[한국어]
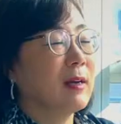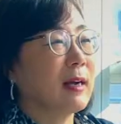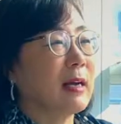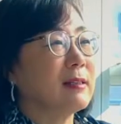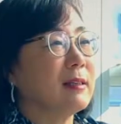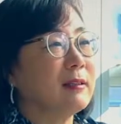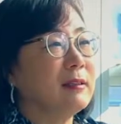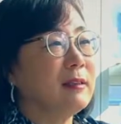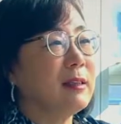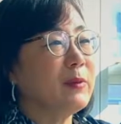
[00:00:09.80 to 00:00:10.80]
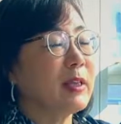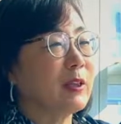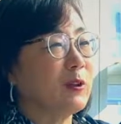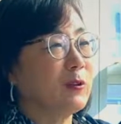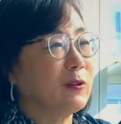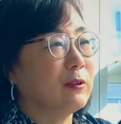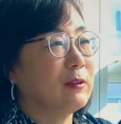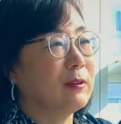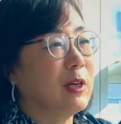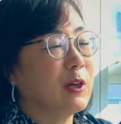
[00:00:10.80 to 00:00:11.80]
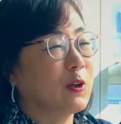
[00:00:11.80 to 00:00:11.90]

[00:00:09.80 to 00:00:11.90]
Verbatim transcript: 가장 큰 힘이 됐던 거는